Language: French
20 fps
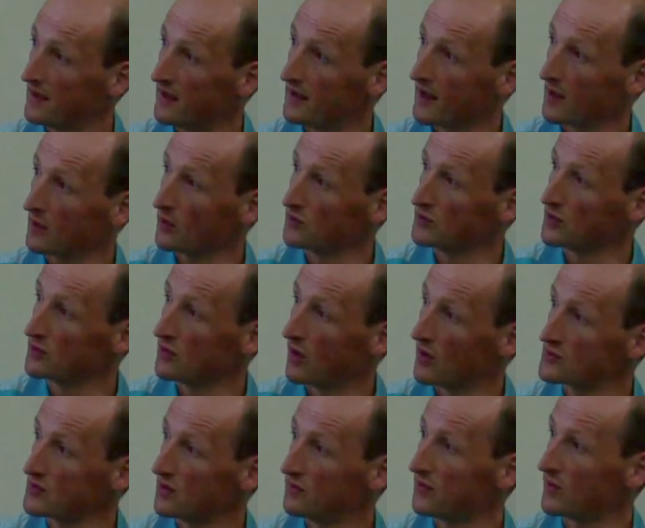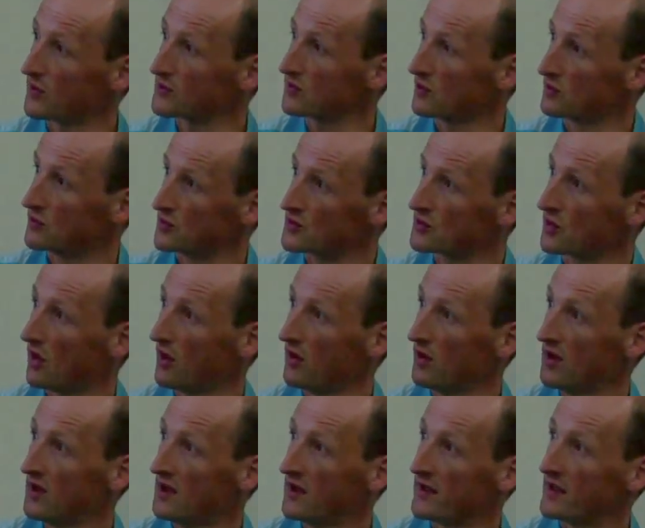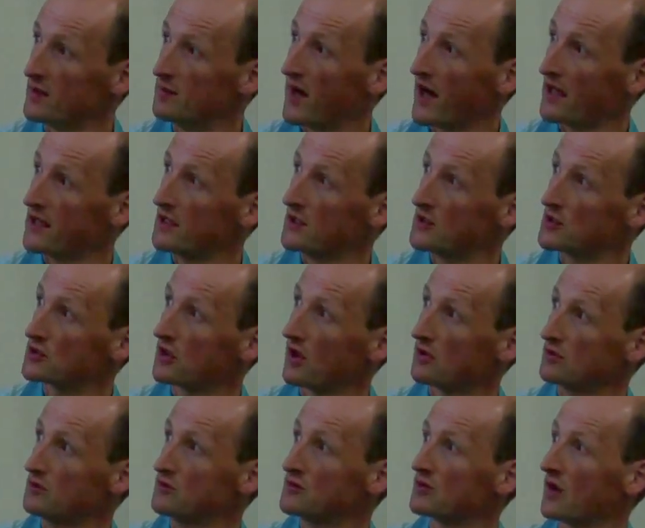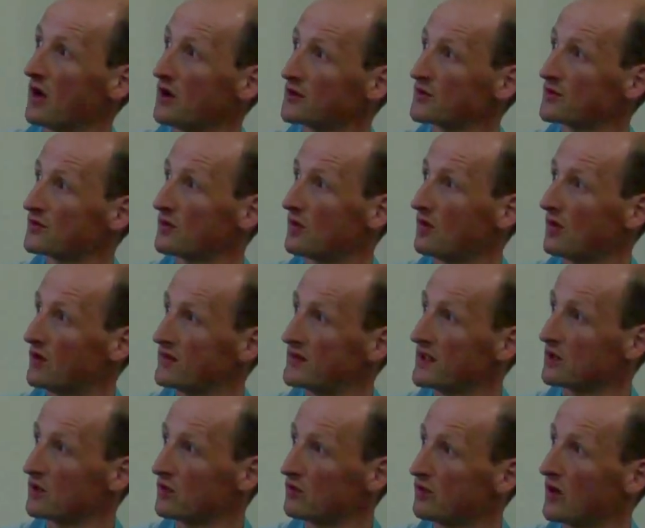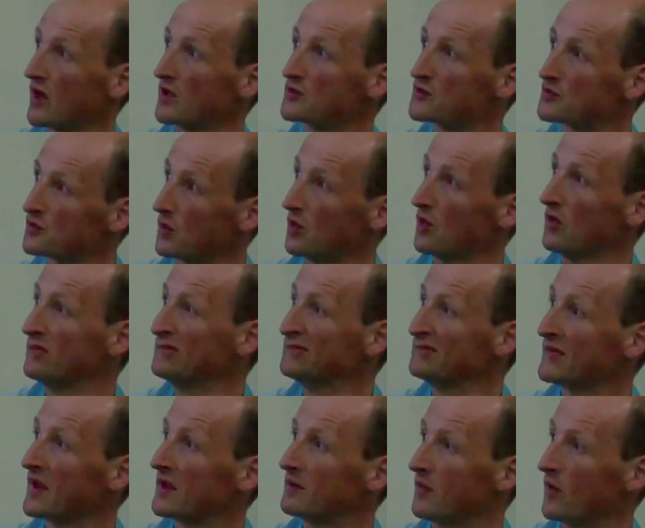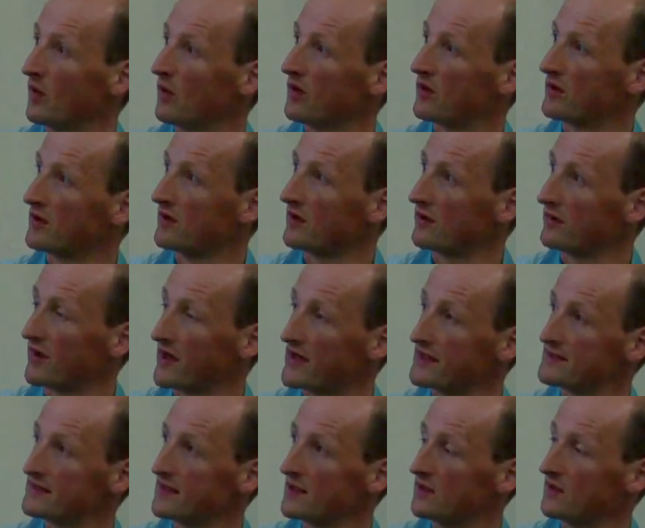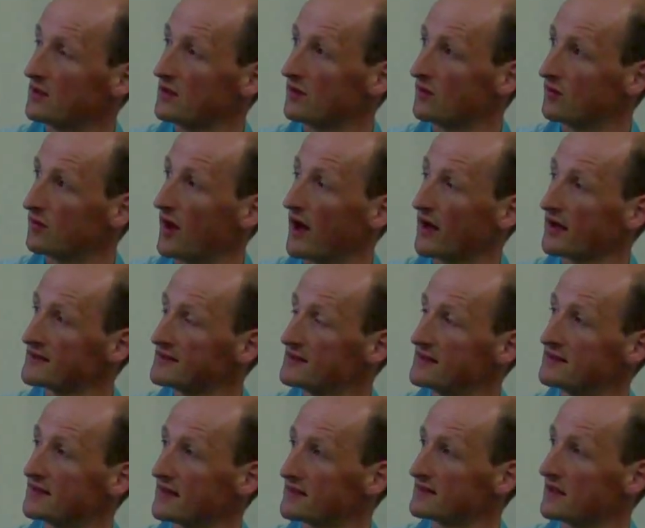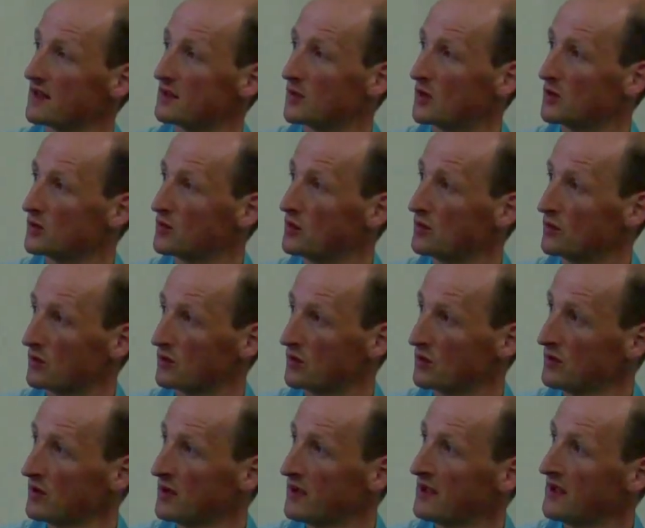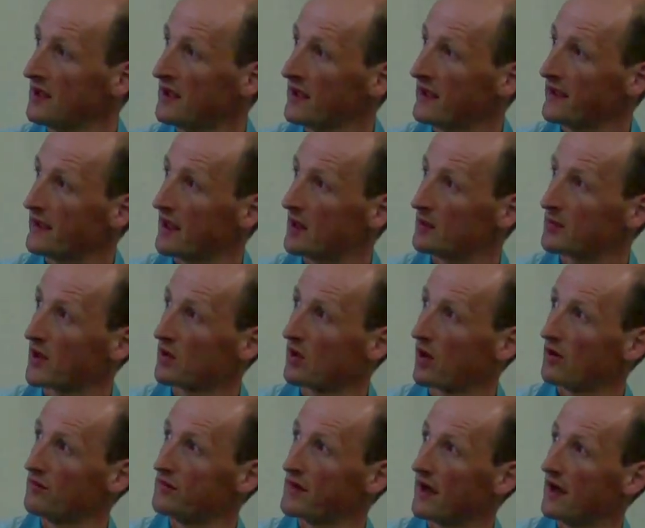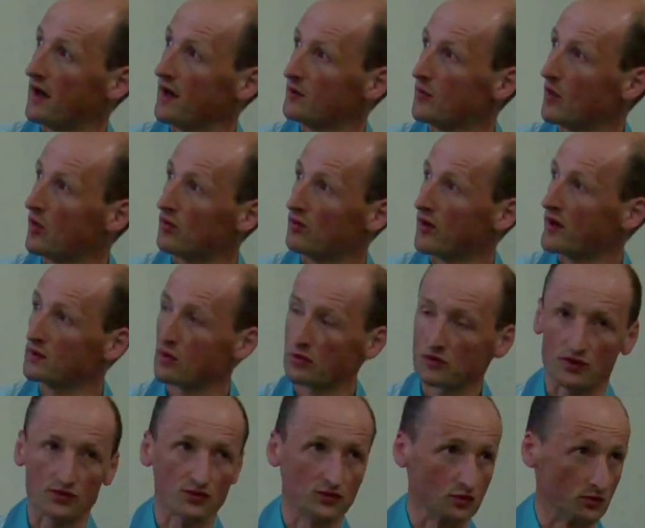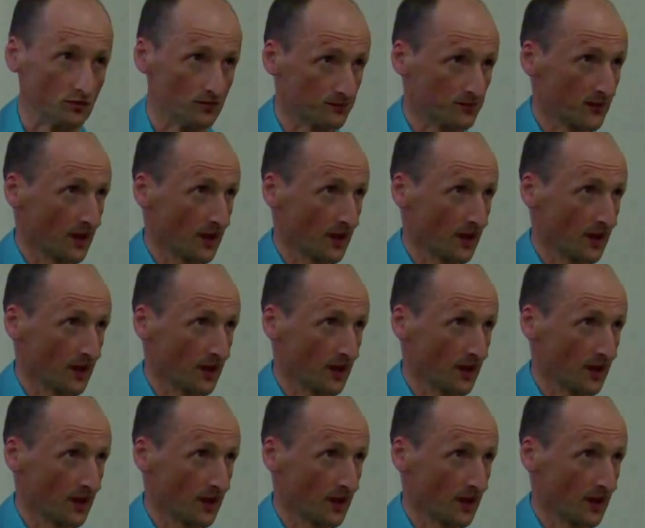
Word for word: la conductance en fonction du champ, et balayer les champs dans un sens. dès qu'on voit un saut, bon, on va essayer de voir si ça c'est la molécule ou non. Et après on revient, bon, on voit d'autres sauts.